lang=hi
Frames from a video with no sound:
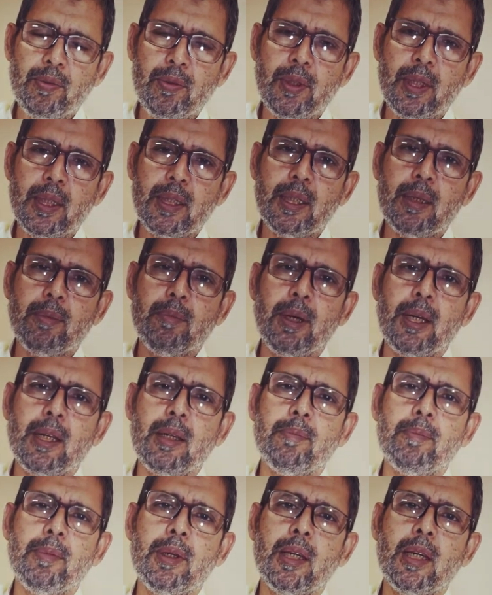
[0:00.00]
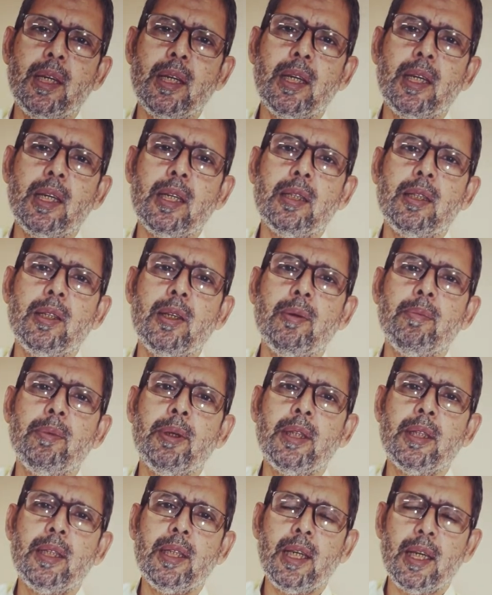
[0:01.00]
सुन्नत के बारे में है एक
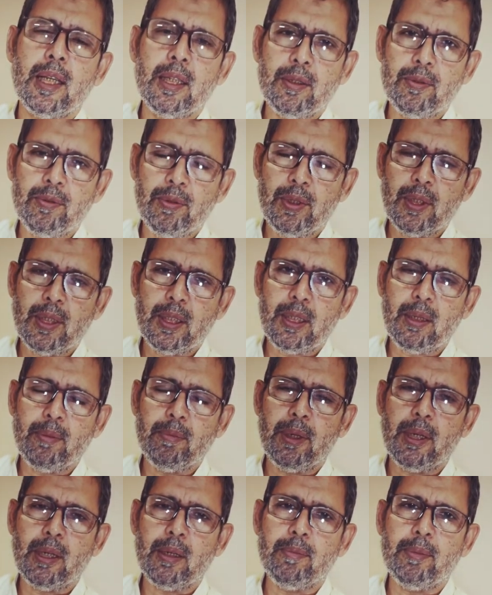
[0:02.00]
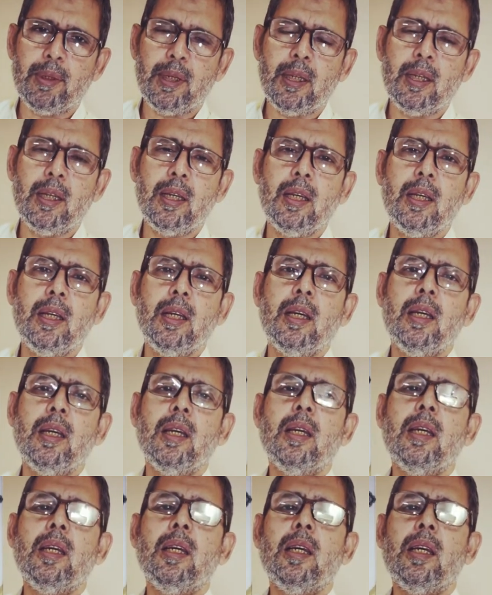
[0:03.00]
देवबंदी अहल सुन्नत के बारे में
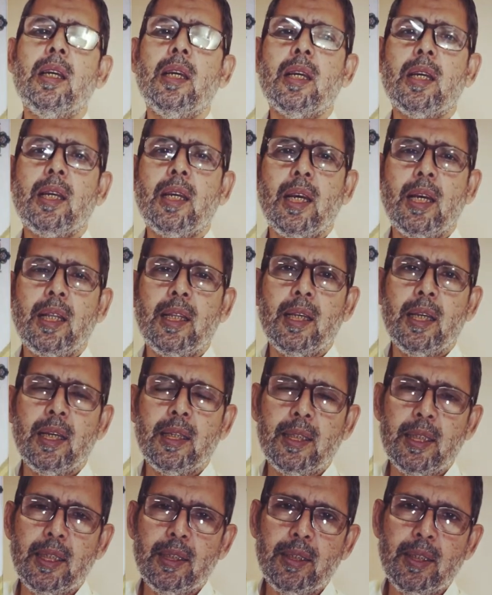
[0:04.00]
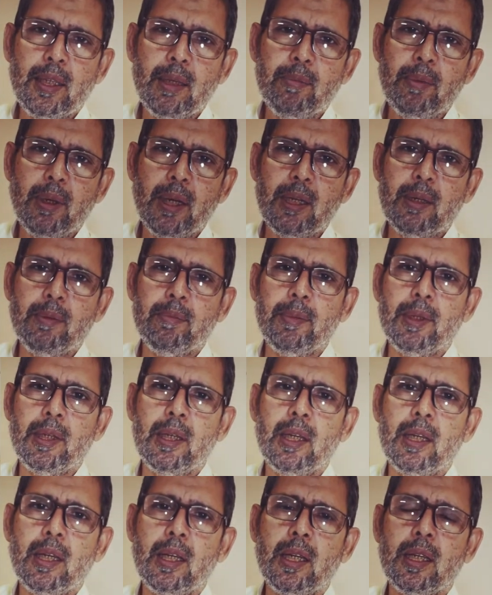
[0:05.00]
एक अहल हदीस के बारे में
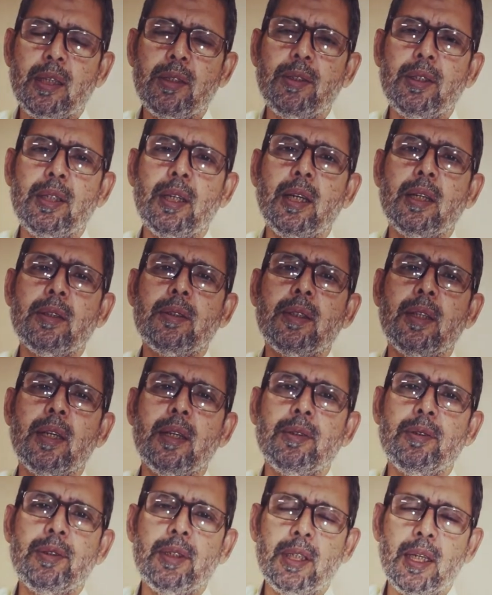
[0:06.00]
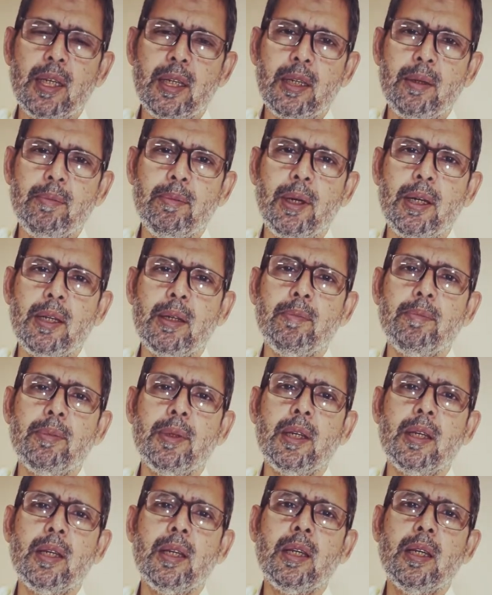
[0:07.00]
है एक शिया असनाशरिया के बारे में
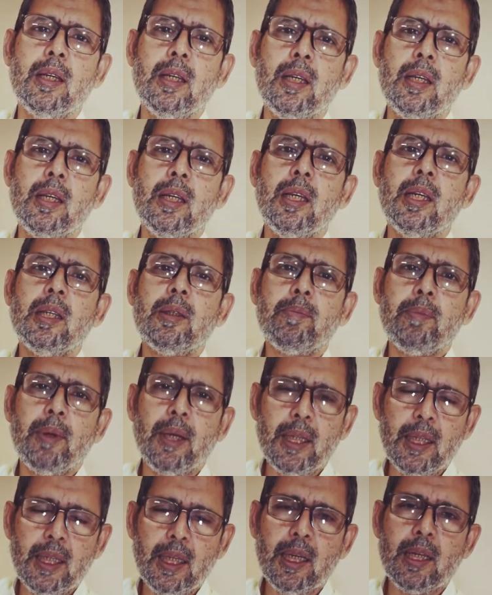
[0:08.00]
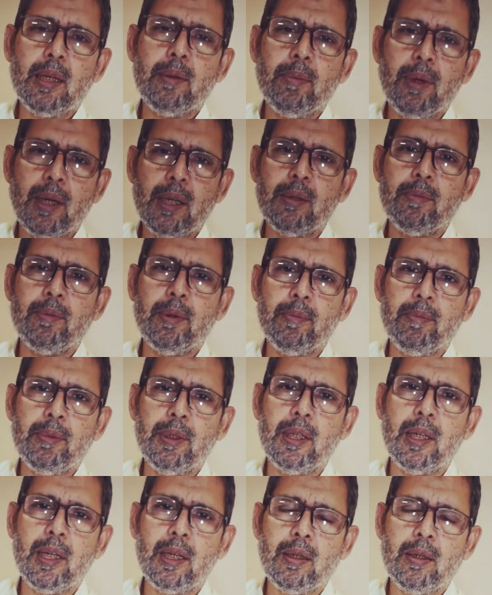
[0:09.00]
है इसमाइलिया के बारे में
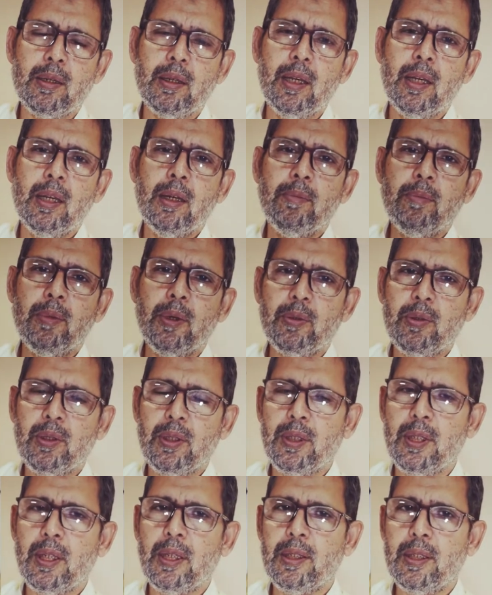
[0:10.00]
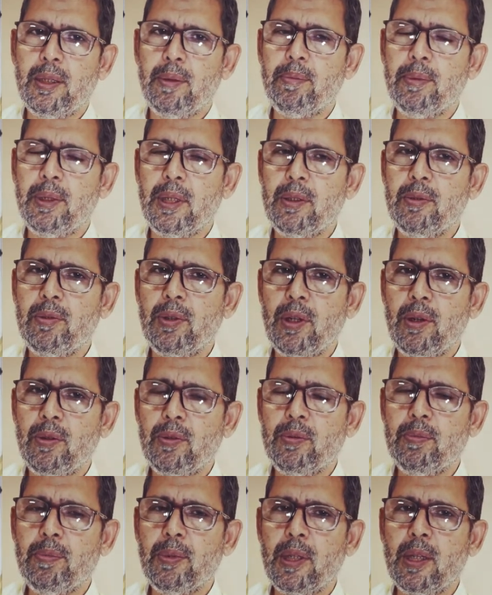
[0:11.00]
भी एक मख्तसर चैप्टर जो है
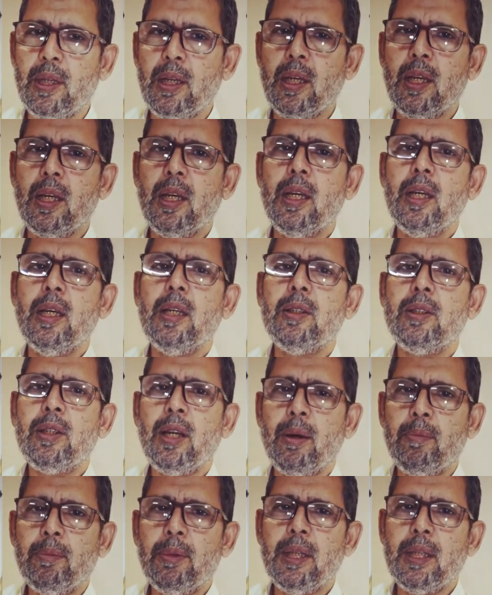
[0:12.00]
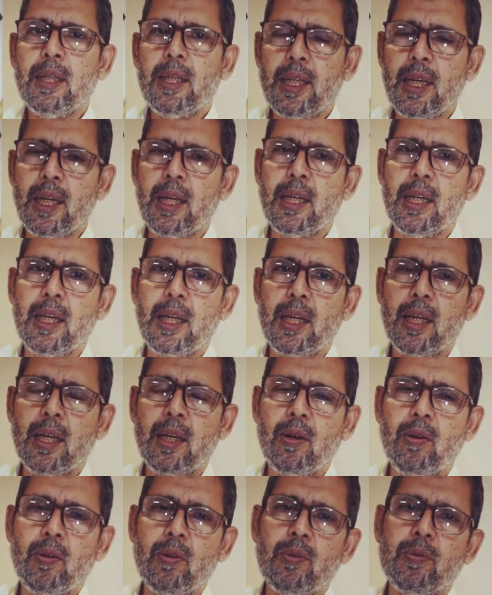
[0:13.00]
उसमें शामिल किया गया
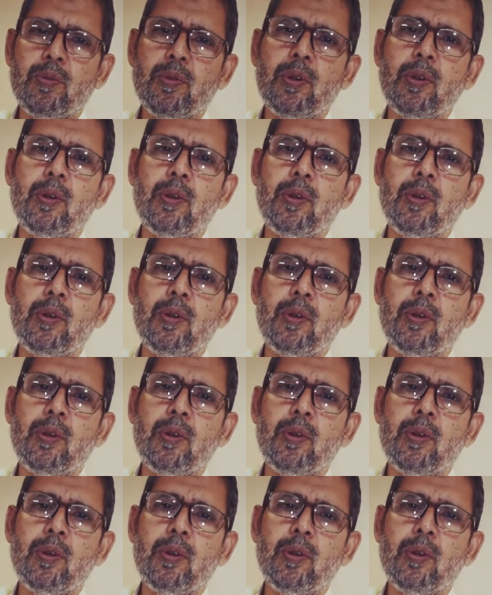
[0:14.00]
है और उसकी